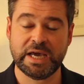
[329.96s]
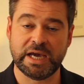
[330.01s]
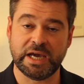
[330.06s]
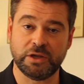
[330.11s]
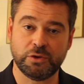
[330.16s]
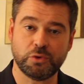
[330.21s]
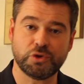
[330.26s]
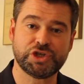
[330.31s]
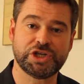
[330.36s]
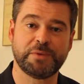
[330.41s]

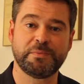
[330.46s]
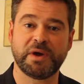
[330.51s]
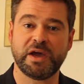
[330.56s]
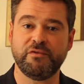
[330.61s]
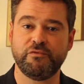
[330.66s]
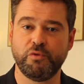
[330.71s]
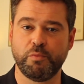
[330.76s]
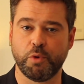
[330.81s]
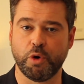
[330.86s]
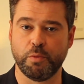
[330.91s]
Et donc j'aimerais
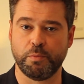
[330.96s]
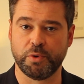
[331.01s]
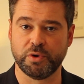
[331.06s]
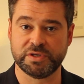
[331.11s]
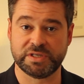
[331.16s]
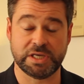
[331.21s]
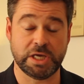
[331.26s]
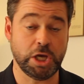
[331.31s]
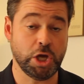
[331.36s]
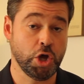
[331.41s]
vous
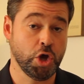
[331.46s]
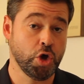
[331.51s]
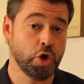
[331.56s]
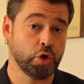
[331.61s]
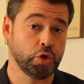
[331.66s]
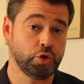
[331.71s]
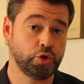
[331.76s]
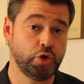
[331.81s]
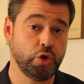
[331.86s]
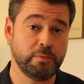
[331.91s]
proposer
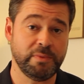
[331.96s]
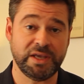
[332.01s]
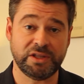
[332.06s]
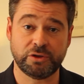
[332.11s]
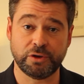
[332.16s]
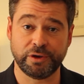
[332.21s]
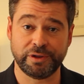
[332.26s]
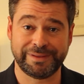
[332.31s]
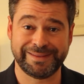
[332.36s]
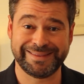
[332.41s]
deux
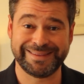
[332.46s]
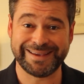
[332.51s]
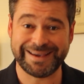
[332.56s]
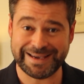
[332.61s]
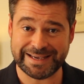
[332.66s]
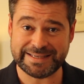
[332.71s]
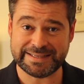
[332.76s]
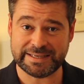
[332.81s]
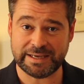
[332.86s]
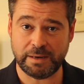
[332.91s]
méthodes
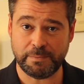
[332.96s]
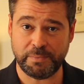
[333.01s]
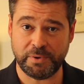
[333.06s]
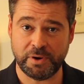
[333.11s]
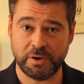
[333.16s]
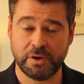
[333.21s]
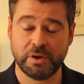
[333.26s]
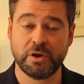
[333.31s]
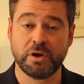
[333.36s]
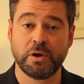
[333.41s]
très
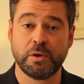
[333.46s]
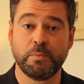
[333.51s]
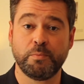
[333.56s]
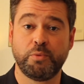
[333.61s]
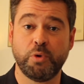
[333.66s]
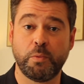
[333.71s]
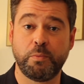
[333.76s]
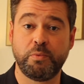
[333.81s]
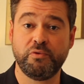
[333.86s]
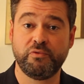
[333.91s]
simples
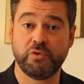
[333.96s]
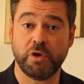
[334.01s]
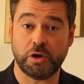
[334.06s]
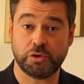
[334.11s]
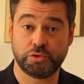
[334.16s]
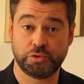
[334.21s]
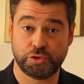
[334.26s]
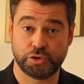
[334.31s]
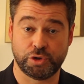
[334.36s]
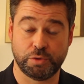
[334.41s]
pour
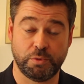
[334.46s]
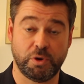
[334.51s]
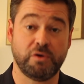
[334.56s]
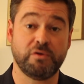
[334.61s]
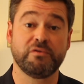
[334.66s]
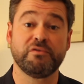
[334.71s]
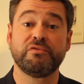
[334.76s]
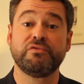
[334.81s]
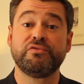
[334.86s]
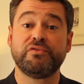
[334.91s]
pouvoir
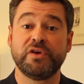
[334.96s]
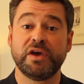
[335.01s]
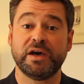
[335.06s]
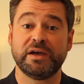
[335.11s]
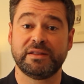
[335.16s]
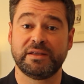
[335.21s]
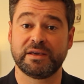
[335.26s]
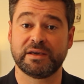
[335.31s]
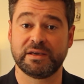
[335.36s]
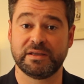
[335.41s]
justement
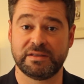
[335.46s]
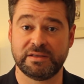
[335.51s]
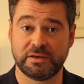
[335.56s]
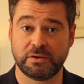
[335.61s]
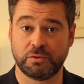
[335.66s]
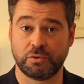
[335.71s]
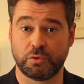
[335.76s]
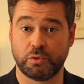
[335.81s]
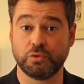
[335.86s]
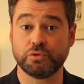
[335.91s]
faire des
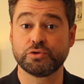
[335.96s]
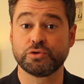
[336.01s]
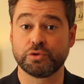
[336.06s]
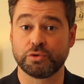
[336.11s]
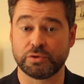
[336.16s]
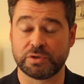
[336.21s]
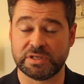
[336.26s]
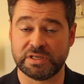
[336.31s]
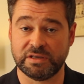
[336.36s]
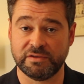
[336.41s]
critiques
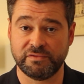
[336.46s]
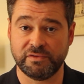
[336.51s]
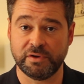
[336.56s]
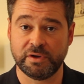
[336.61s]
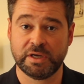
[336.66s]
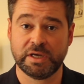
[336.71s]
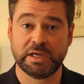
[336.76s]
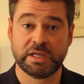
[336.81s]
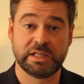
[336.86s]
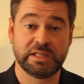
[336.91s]
constructives,
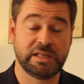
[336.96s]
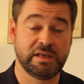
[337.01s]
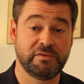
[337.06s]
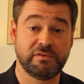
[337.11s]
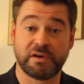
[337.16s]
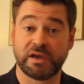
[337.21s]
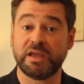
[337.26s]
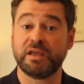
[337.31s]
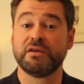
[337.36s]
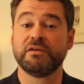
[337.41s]
des
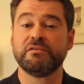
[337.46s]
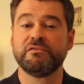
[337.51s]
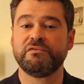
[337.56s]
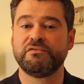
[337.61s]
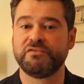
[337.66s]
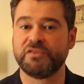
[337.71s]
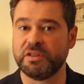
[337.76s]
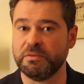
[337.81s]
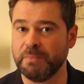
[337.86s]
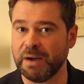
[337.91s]
vrais
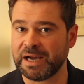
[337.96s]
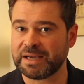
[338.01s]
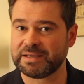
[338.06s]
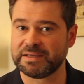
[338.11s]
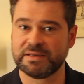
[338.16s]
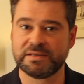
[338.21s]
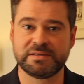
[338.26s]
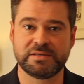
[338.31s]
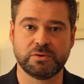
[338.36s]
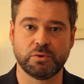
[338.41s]

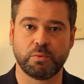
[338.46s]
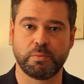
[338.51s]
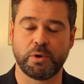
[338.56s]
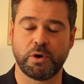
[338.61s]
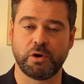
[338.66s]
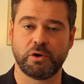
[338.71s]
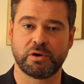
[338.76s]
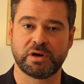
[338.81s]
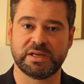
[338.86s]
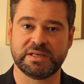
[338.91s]
feedbacks, si on
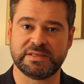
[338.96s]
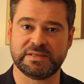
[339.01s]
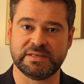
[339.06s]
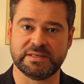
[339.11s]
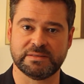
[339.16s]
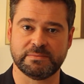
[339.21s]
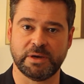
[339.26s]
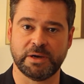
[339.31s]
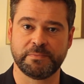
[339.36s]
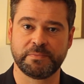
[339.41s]
prend
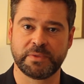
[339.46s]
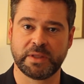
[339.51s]
l'anglicisme.